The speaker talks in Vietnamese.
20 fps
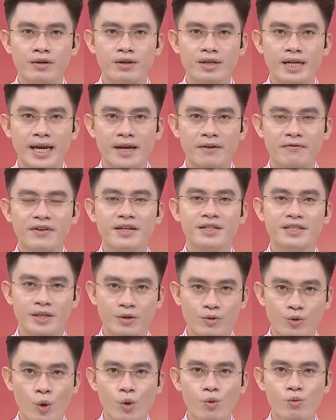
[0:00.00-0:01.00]
đang phát
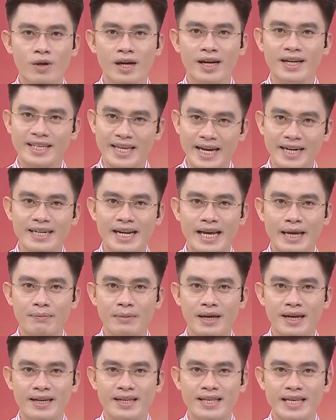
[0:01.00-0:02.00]
triển tốt, dáng đẹp
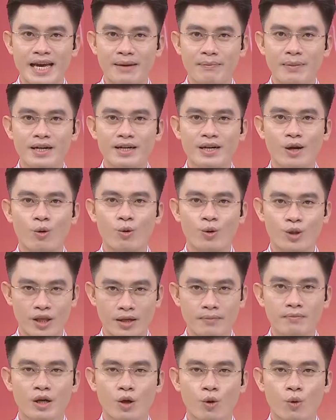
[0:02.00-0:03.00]
và bắt đầu
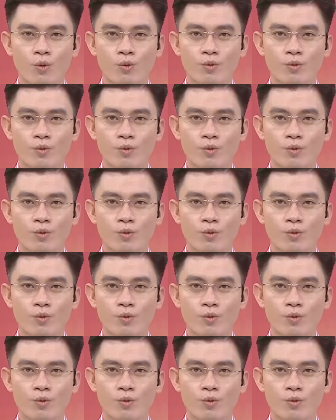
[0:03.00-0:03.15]
chớm nụ.